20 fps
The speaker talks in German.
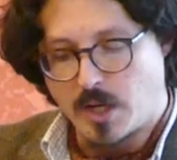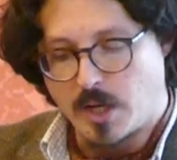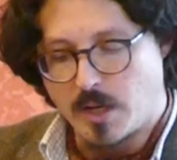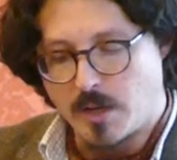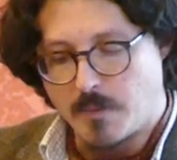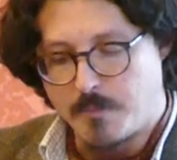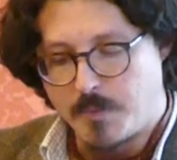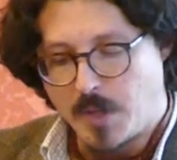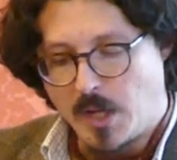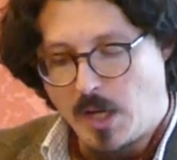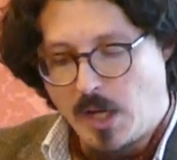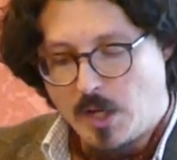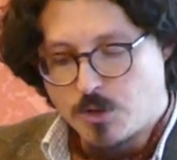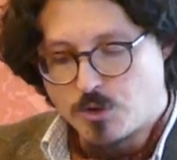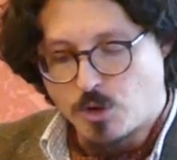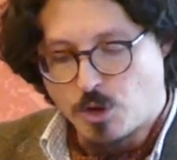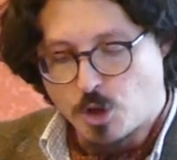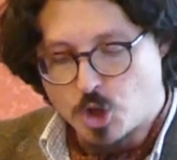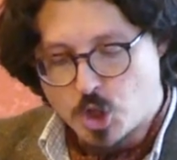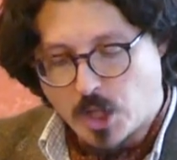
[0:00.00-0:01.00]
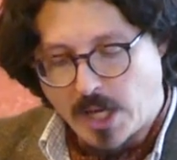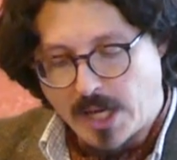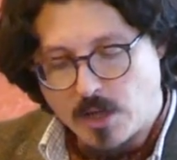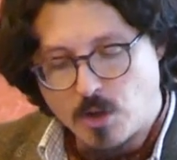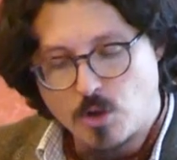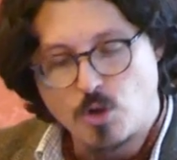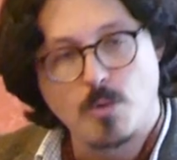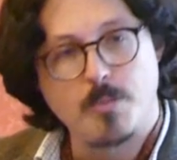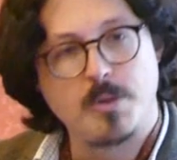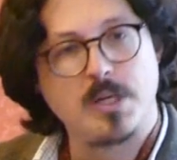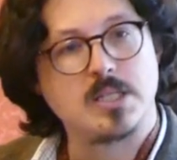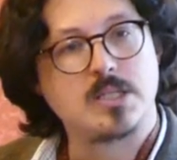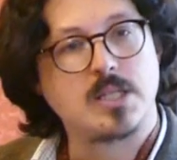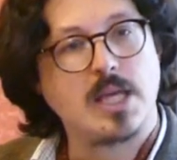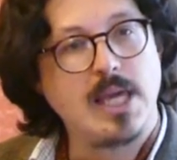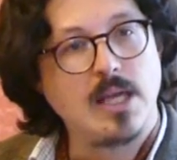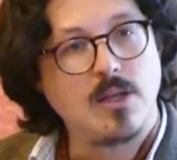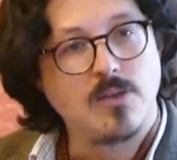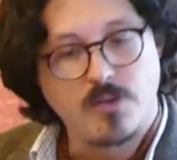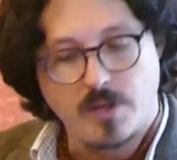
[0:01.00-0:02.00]
sei, sondern streng genommen das
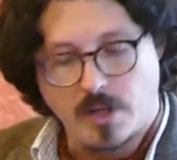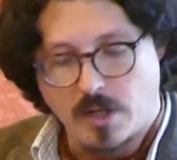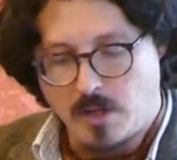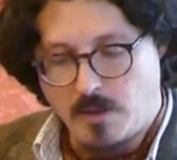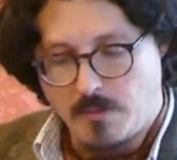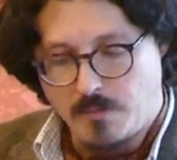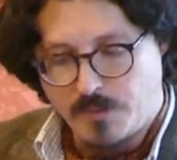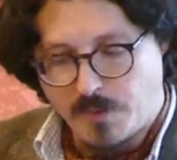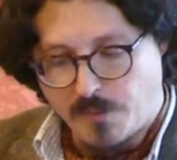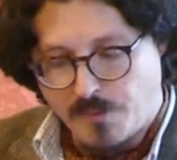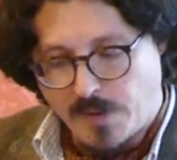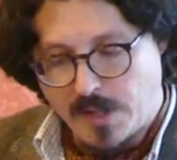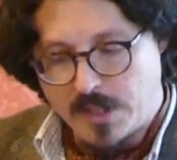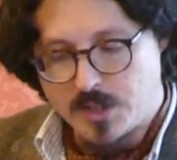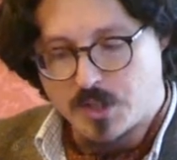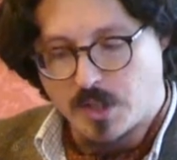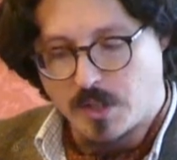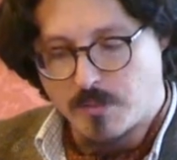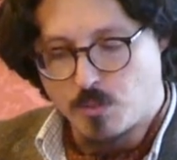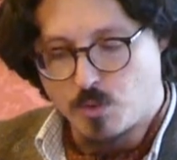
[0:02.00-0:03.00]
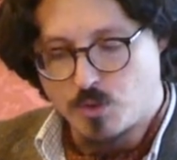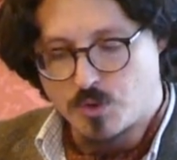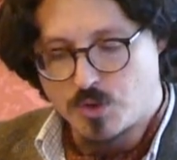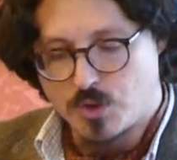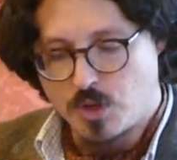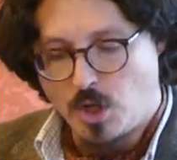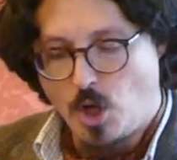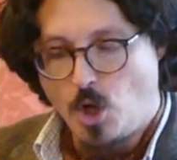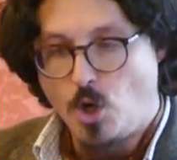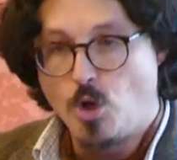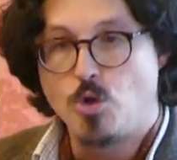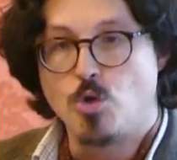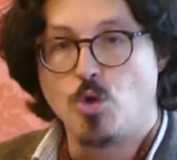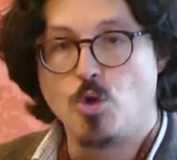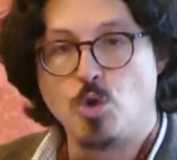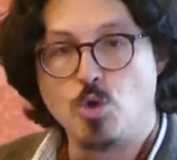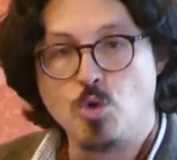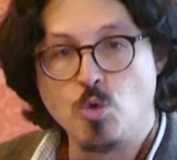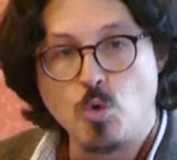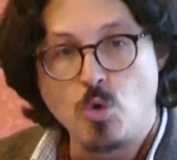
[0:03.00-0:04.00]
Gegenteil der Fall sein muss.
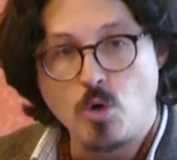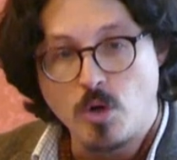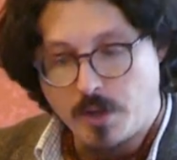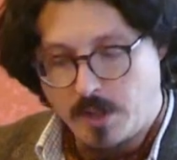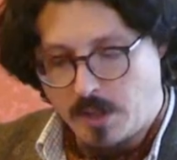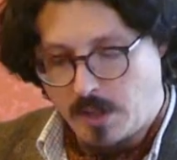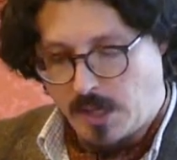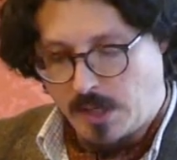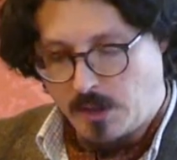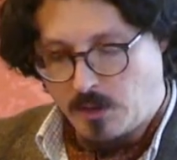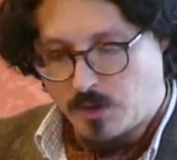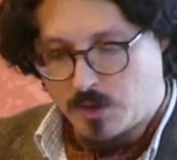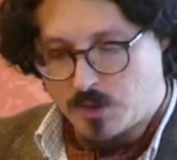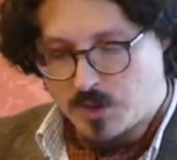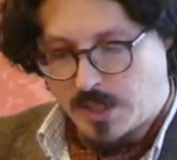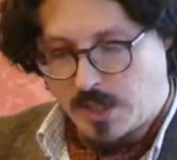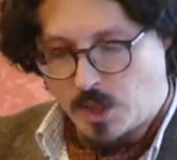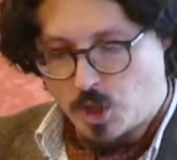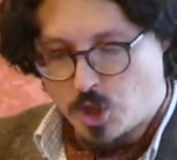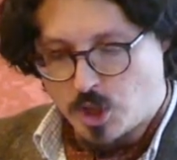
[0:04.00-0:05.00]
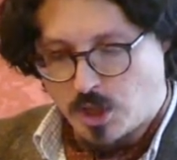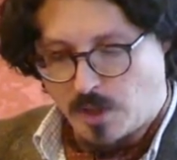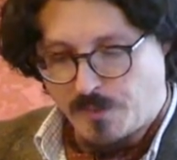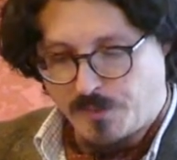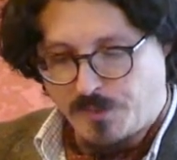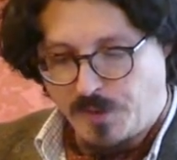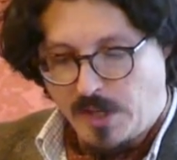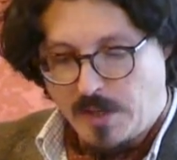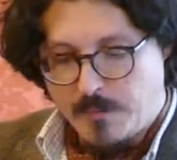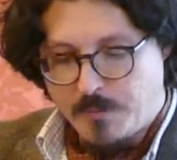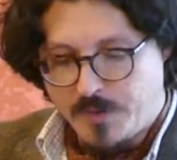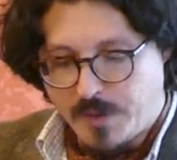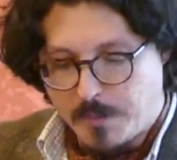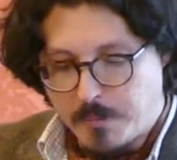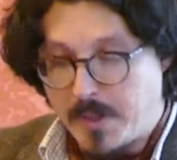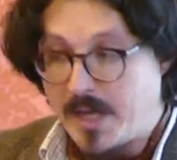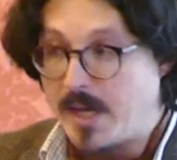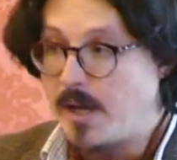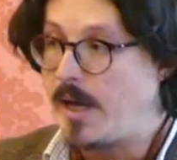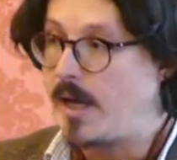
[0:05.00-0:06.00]
Nur in einer Gesellschaft, die
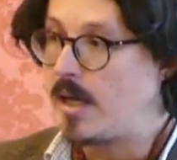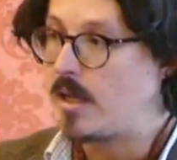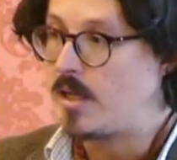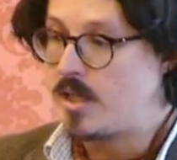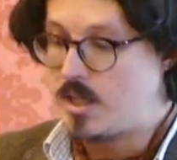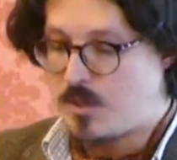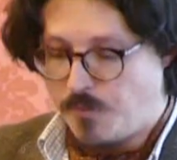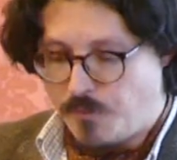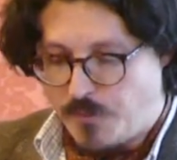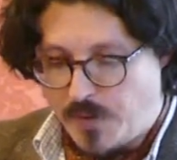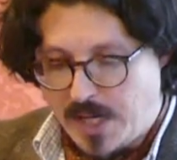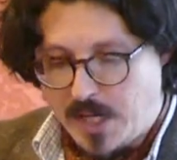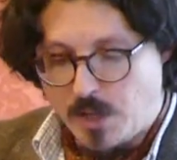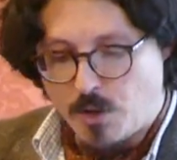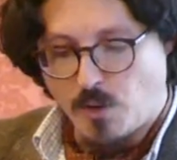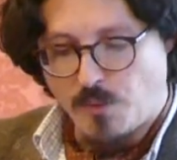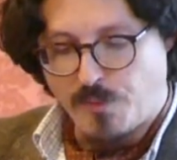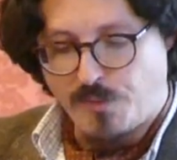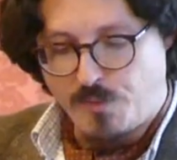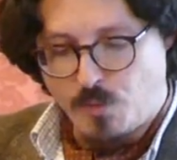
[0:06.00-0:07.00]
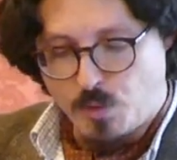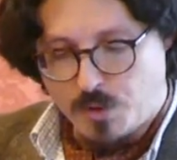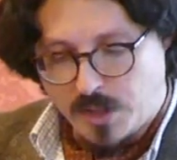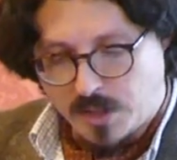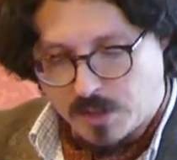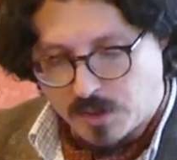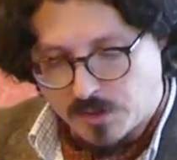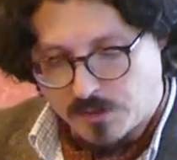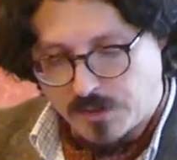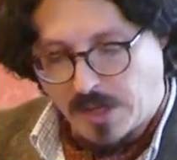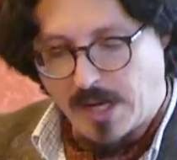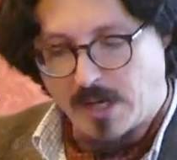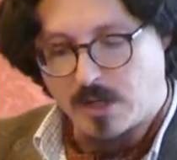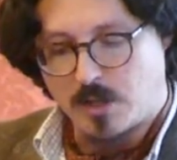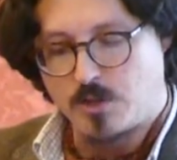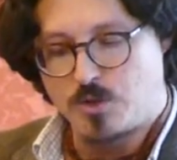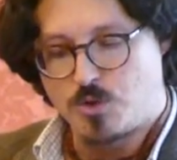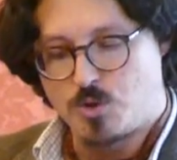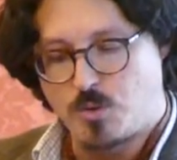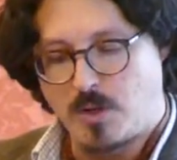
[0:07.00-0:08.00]
mehrheitlich wieder für den
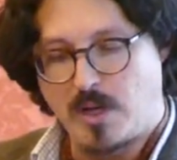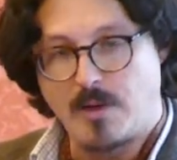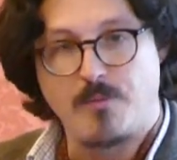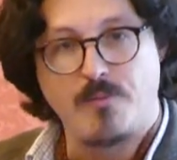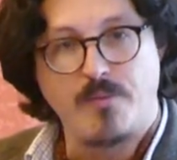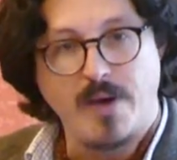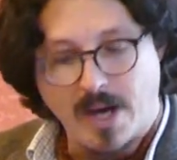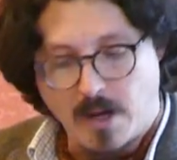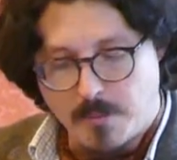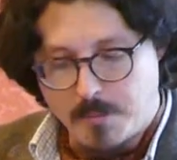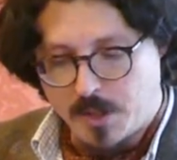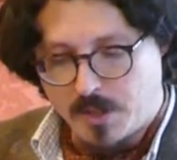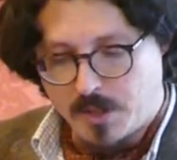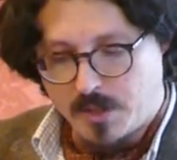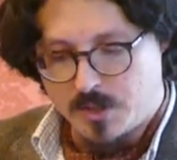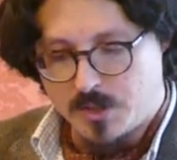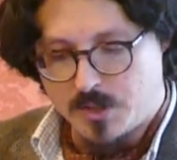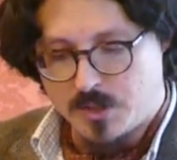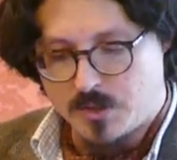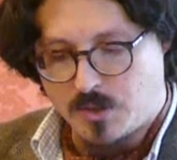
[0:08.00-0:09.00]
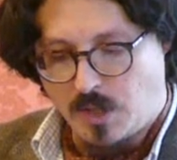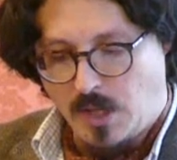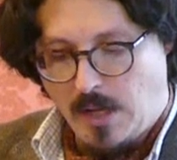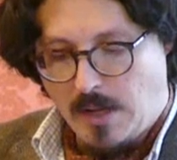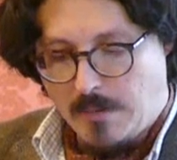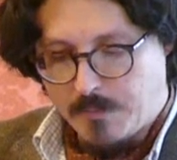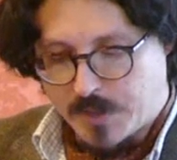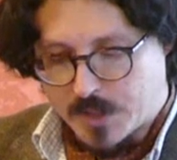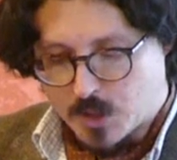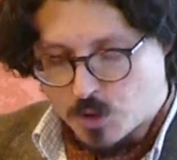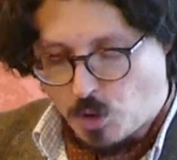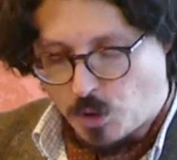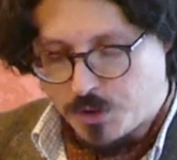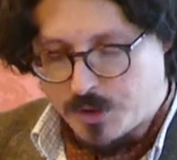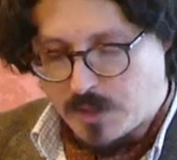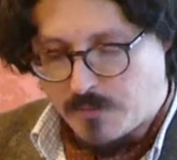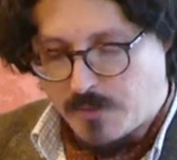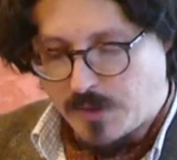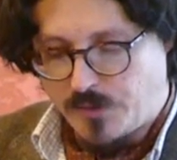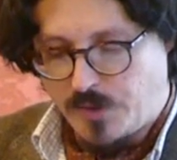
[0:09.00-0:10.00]
Gedanken zu erwärmen ist, dass
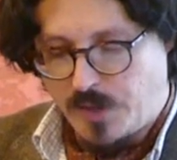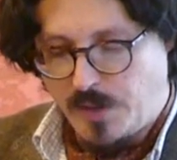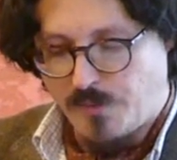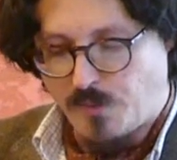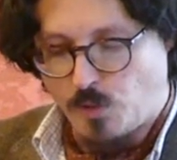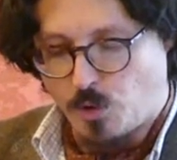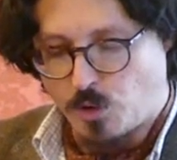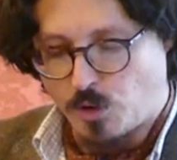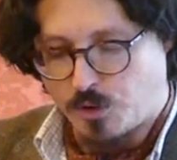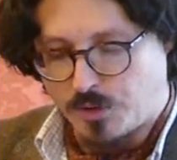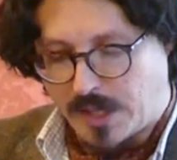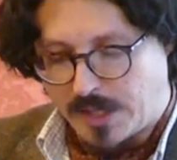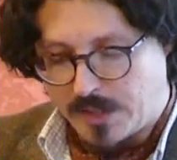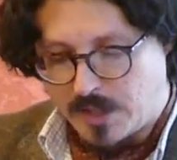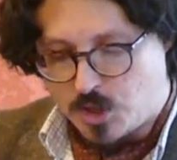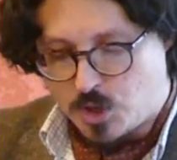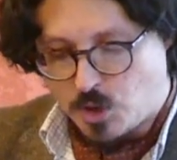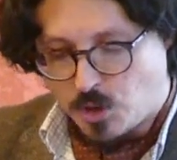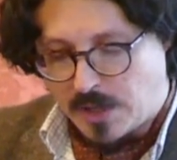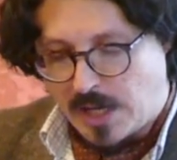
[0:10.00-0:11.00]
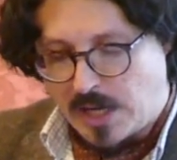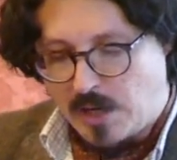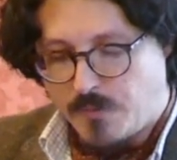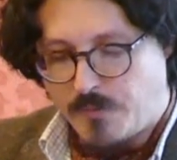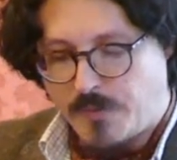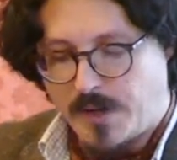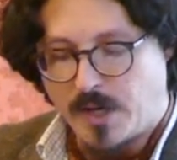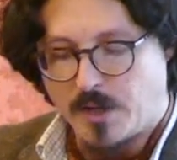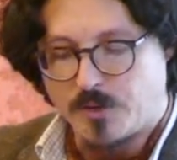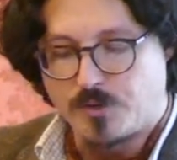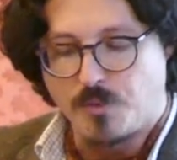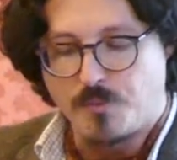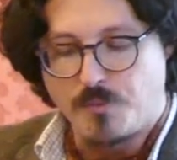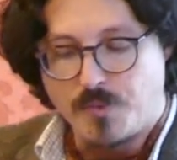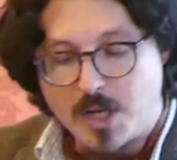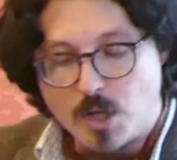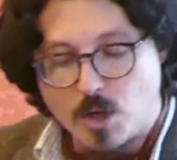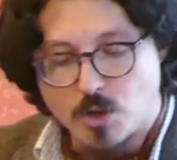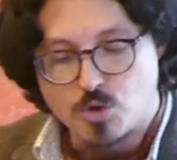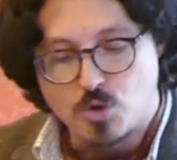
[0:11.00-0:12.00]
konservative oder traditionelle Werte
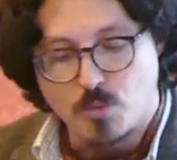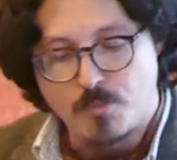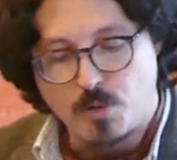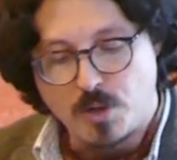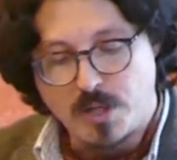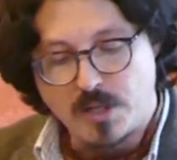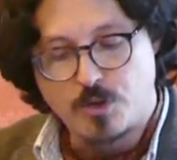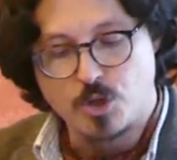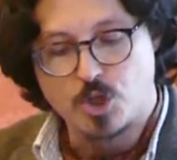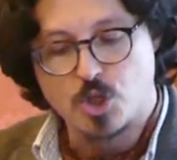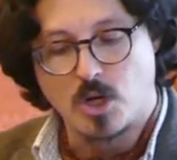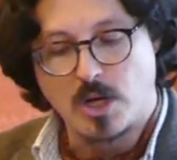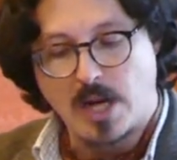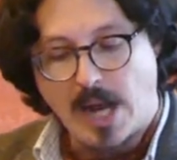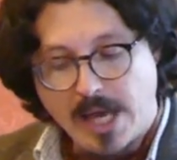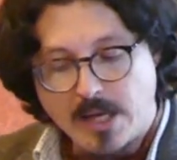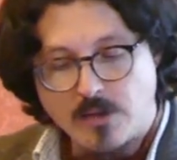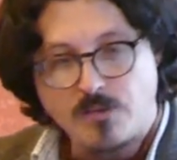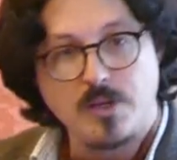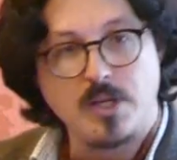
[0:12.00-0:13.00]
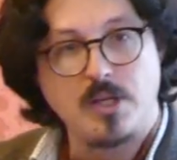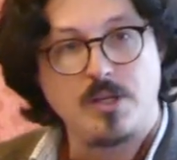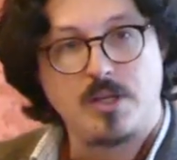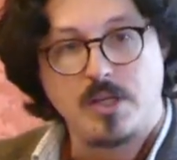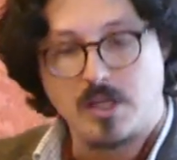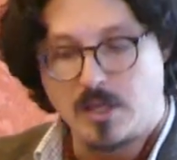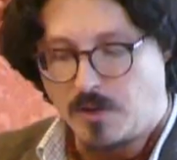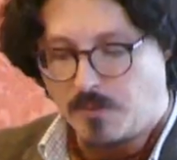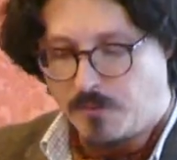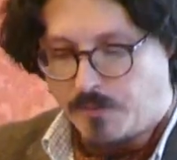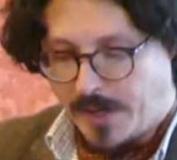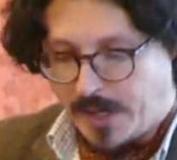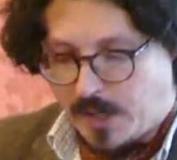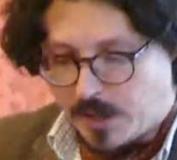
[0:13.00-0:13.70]
wieder zu politischen Leitideen